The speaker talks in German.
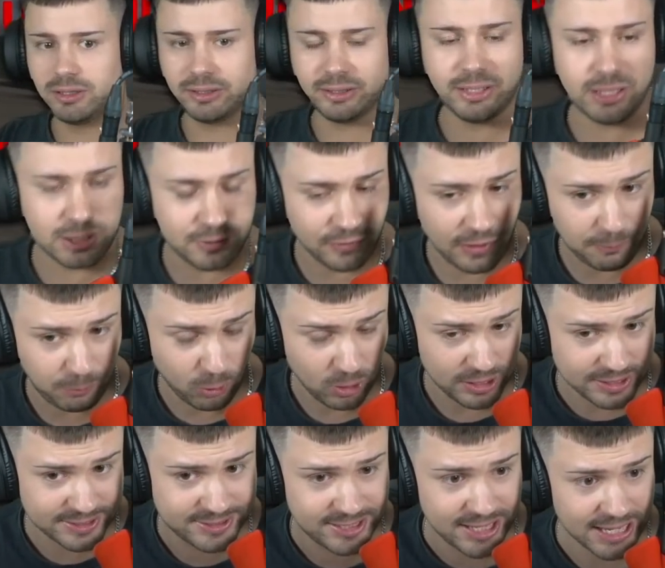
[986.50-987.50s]
Ich war
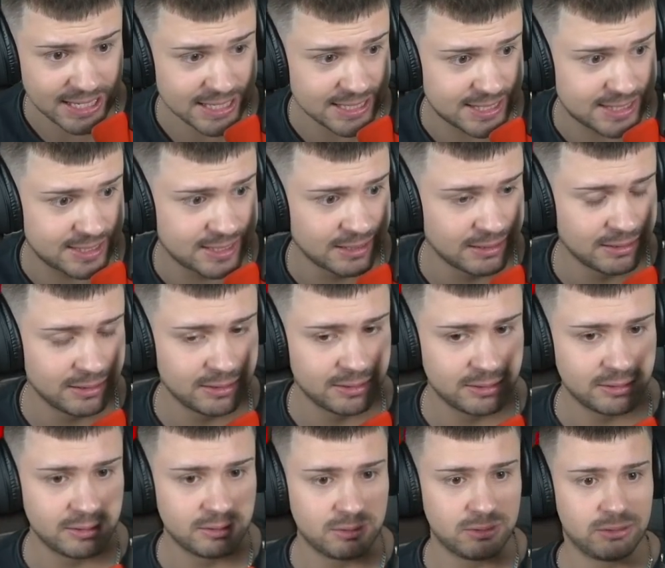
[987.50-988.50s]
Polizist.
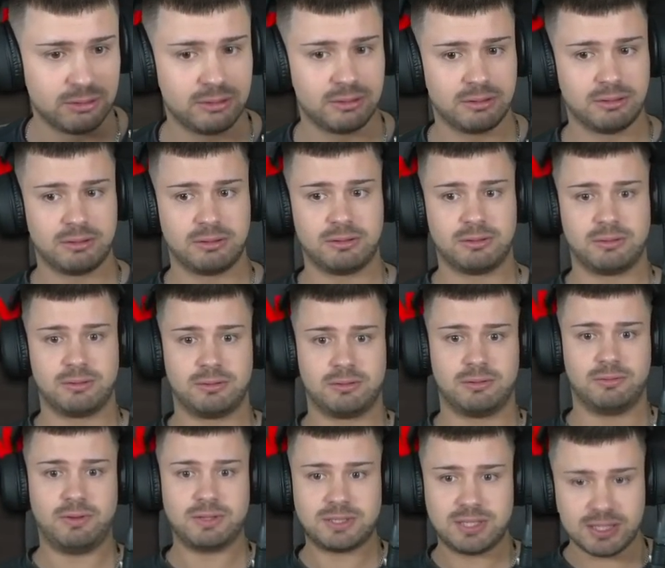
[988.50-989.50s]

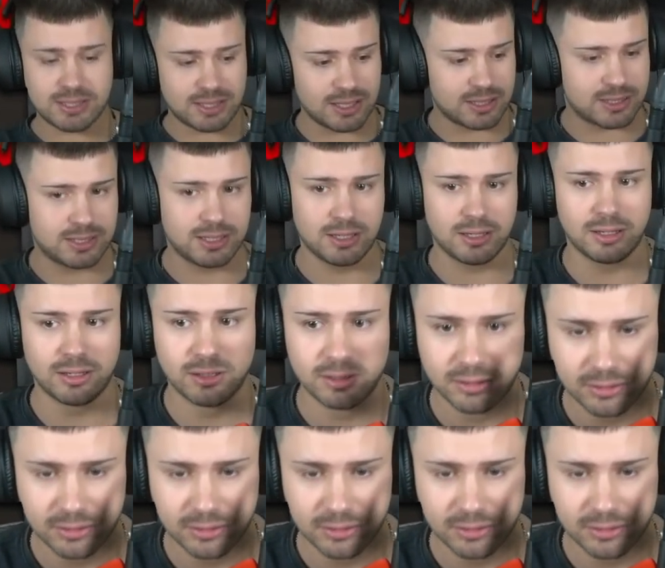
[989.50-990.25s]
Was ist jetzt hier?